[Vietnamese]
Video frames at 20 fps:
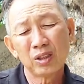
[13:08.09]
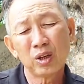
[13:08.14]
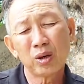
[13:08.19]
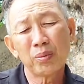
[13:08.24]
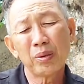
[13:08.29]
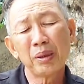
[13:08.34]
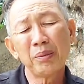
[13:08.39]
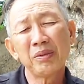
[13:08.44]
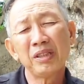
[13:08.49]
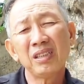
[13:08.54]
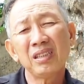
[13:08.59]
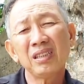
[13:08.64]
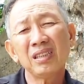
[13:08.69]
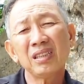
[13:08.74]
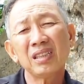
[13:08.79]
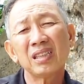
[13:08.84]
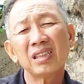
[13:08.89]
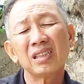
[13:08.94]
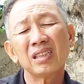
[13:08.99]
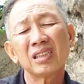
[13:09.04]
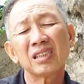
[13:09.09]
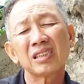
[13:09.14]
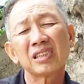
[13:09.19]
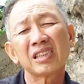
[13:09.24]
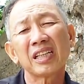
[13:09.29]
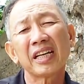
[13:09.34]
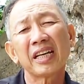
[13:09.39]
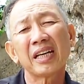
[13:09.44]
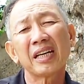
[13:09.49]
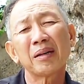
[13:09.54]
rồi mới mướn
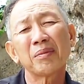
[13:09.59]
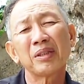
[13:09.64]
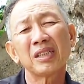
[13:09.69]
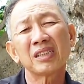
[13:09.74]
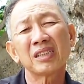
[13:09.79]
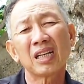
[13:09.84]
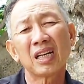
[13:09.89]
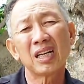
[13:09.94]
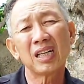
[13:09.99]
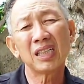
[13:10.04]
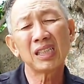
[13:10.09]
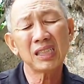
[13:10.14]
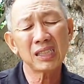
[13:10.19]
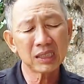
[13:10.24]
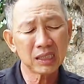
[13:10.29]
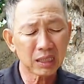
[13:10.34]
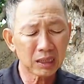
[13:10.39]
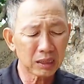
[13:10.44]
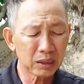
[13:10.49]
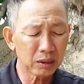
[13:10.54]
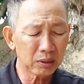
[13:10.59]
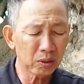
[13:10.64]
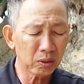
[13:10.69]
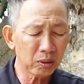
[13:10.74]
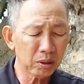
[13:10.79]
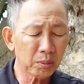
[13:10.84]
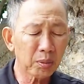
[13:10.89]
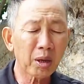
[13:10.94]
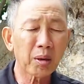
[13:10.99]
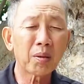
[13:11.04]
xe mới chở là nó
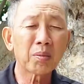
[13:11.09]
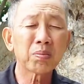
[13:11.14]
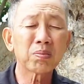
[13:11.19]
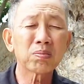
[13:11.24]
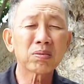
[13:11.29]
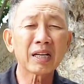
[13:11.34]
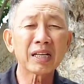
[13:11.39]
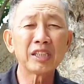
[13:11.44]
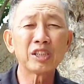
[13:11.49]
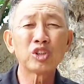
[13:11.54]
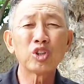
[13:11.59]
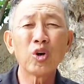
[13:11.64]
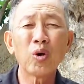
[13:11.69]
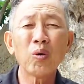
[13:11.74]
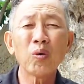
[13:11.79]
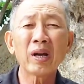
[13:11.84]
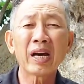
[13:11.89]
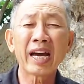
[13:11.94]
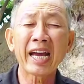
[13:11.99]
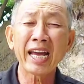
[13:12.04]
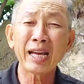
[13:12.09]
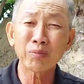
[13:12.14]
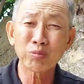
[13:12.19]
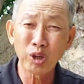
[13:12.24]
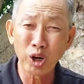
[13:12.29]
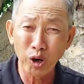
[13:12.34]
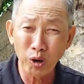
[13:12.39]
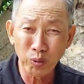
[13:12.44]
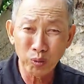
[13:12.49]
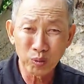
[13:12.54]
nói là một cây số là hai
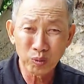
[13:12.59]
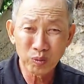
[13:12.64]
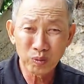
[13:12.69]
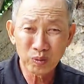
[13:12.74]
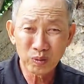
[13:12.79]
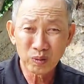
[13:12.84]
đô